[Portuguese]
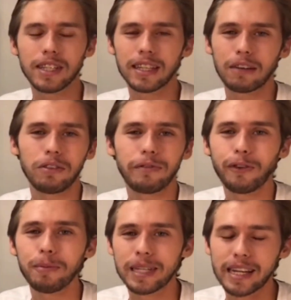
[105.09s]
você está
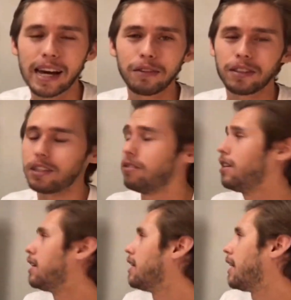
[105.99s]
uniformizado, então
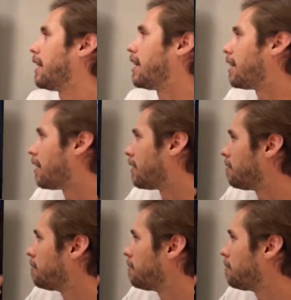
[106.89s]
é,